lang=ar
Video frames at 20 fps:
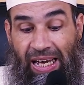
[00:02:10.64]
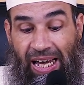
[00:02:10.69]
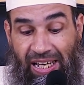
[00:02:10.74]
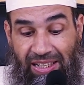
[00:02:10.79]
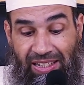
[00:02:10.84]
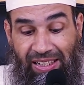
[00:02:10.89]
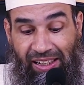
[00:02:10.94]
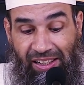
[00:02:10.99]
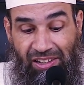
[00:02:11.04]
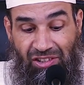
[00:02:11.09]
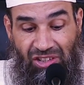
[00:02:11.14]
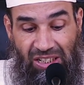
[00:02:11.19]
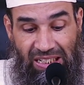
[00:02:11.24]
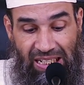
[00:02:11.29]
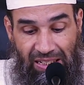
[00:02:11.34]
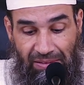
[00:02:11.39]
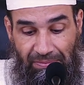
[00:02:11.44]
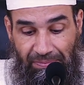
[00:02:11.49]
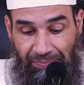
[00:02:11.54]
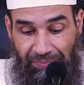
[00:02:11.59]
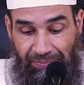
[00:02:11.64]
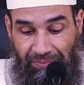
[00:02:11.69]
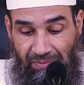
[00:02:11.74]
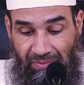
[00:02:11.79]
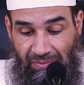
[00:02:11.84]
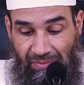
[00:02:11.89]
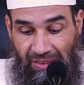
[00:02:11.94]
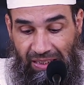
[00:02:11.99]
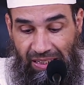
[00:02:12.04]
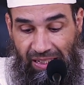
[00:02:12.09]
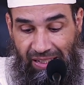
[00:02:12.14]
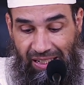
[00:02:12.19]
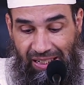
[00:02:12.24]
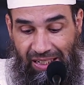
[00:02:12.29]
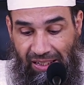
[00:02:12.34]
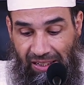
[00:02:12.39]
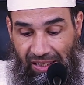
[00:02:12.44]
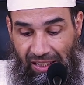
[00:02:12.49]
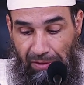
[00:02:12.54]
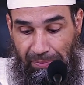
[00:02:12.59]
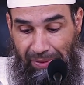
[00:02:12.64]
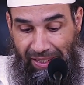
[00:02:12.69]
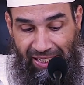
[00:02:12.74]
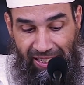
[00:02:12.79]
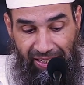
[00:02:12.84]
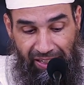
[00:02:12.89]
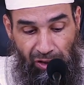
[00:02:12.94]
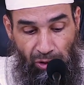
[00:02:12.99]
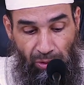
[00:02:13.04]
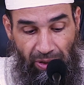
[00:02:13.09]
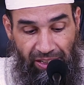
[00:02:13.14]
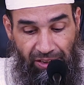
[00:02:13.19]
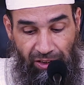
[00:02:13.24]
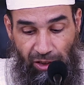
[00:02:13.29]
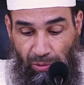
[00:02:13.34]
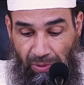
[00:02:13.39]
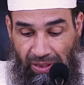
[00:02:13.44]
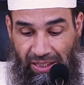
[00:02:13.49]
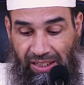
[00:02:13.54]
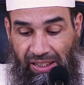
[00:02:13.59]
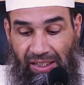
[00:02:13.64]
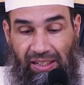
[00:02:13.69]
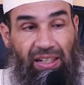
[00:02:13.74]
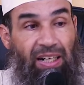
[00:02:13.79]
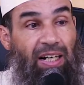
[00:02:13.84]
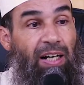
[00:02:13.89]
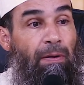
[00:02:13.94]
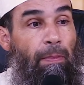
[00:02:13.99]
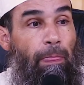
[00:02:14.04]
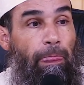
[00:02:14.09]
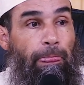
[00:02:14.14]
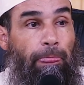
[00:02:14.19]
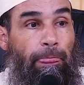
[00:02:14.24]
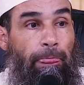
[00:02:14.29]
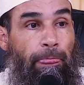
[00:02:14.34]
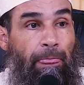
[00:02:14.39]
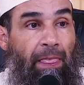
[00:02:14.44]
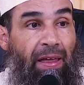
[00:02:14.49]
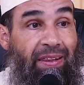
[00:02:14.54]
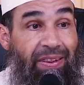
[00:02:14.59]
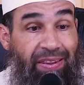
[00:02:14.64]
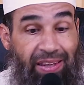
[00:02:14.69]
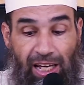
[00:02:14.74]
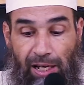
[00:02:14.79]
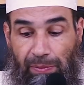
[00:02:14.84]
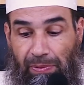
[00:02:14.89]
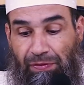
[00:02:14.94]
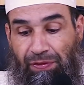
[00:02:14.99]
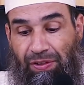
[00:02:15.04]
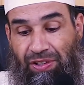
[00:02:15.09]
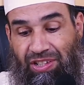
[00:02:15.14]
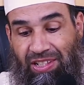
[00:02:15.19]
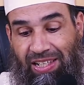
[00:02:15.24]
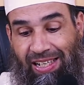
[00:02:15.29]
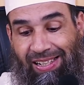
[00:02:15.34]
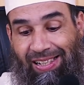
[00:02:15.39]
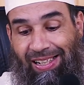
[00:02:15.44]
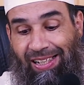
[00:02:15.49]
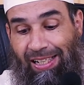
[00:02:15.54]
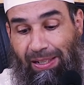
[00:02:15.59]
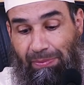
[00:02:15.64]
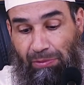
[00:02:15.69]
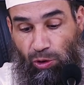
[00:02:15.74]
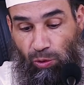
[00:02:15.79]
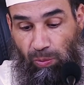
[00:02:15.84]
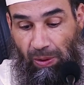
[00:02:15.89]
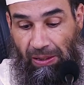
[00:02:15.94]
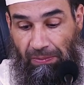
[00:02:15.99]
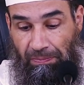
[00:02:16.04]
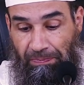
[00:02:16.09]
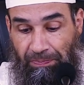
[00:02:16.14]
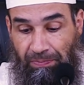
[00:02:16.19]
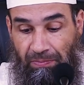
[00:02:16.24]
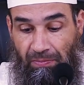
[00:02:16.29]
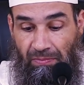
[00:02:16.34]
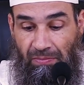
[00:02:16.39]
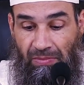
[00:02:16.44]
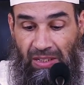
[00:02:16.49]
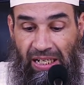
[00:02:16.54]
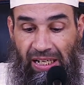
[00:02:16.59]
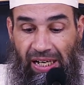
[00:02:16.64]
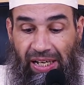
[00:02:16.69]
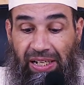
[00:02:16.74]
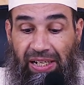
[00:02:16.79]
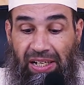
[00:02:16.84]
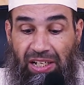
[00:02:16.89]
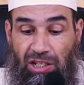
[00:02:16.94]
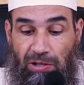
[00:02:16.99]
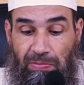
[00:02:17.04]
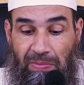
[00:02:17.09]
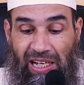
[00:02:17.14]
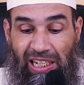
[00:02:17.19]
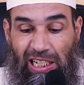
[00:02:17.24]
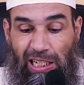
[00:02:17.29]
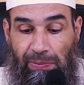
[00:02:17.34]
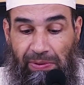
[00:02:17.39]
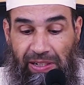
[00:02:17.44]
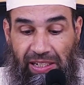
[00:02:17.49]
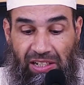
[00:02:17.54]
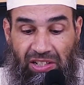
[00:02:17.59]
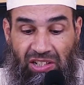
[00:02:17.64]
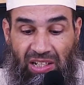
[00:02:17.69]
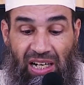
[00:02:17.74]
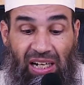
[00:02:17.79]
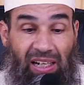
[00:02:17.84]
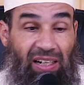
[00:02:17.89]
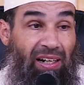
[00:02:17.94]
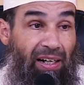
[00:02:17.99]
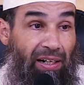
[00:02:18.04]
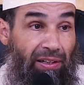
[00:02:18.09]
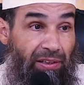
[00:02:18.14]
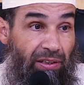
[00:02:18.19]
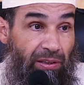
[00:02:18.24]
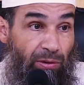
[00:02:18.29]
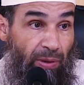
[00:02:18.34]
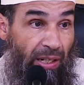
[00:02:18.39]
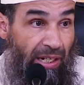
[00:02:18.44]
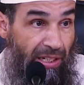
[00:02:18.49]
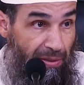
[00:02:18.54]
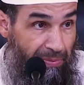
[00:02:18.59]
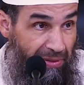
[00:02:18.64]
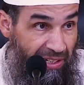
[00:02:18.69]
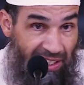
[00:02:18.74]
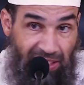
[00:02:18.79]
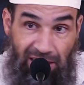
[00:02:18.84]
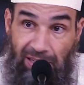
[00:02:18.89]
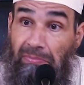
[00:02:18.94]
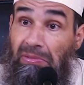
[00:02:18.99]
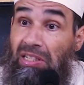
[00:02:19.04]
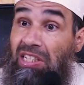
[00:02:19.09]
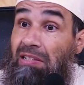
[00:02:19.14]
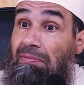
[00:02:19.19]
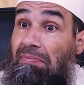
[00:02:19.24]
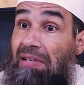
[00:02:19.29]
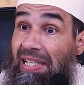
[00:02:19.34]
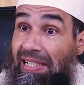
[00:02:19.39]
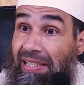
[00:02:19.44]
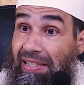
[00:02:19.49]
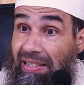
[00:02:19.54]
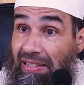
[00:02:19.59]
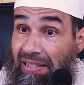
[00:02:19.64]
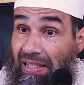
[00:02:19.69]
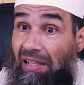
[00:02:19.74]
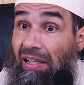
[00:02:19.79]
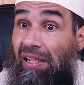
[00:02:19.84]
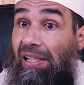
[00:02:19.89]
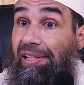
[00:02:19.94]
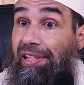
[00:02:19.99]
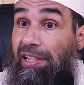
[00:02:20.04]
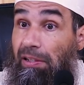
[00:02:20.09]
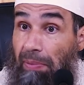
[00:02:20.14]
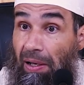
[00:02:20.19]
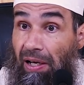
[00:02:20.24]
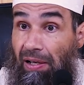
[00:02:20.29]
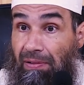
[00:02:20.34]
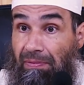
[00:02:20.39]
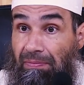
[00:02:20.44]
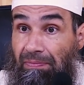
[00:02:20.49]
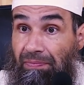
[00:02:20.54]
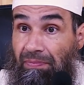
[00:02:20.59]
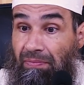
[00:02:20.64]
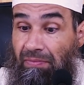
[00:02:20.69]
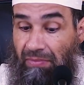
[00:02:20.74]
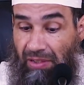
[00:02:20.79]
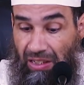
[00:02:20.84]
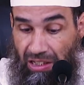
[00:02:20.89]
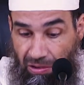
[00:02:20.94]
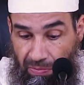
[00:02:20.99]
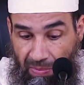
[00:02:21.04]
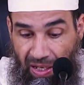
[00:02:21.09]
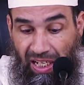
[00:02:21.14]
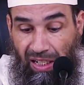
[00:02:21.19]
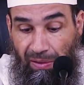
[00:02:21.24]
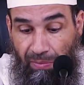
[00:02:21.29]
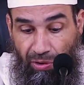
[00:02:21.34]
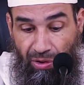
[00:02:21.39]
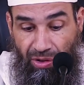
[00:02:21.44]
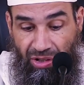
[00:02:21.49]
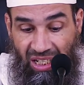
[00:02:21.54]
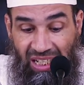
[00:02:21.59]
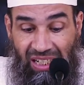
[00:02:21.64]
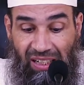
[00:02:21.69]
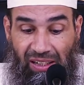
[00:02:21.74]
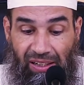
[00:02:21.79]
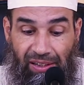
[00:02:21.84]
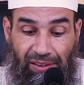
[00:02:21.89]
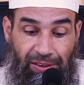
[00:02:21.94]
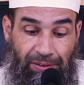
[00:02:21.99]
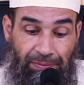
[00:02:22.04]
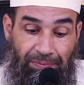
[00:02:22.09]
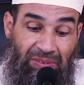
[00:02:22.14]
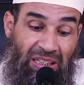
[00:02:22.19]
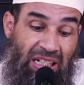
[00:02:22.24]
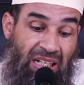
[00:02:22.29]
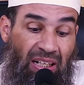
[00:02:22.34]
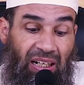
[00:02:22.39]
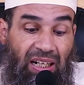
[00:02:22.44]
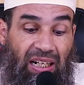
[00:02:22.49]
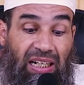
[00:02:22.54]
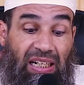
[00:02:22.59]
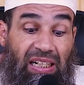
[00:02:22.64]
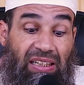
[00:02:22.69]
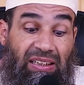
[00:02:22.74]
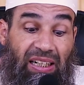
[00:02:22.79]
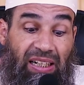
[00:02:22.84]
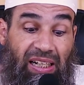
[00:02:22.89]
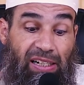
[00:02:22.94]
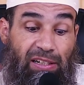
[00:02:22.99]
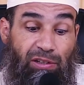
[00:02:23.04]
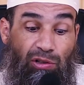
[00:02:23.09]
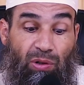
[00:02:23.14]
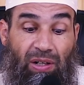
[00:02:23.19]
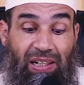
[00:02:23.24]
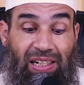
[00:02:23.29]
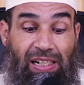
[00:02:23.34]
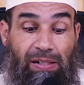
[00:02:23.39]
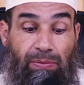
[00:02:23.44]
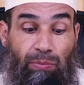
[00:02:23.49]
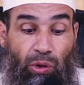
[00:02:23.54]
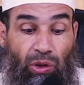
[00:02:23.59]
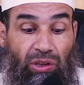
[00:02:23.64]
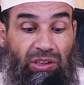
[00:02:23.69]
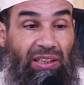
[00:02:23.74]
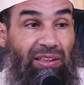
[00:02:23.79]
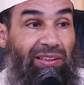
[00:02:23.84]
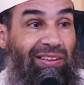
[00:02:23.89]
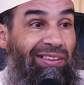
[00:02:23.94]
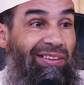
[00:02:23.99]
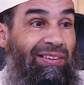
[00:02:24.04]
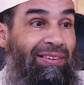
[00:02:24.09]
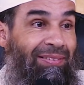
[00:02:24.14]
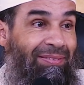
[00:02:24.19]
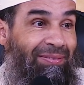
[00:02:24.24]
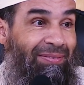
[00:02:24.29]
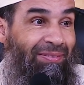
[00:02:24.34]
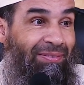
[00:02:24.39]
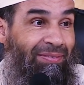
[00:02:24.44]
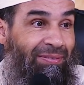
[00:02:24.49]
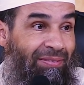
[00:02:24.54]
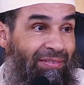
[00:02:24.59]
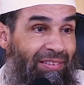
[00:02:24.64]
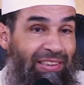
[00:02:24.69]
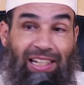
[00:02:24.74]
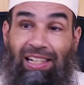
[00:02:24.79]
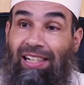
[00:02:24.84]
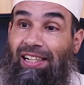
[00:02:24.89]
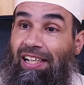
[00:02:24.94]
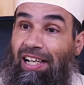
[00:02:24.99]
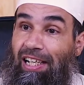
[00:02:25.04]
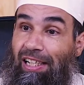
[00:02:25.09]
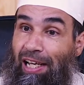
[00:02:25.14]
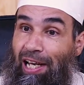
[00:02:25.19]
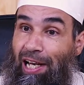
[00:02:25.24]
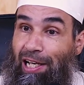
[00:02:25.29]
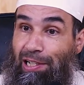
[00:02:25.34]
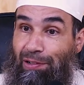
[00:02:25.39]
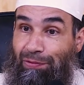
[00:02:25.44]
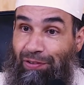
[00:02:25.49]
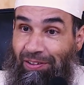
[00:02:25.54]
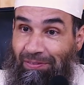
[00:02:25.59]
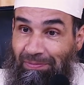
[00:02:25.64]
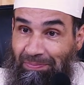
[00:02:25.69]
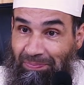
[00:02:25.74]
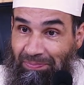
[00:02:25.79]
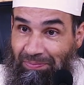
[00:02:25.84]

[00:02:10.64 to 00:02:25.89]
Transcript: هذه قصة ذكرها البيهقي أيضا وذكرها الذهبي في سير إعلام النبلاء عن إسماعيل بن إسحاق القاضي وهذا من أئمة المالكية الكبار إسماعيل بن إسحاق القاضي قال دخلت على المعتضد دخل على هذا الخليفة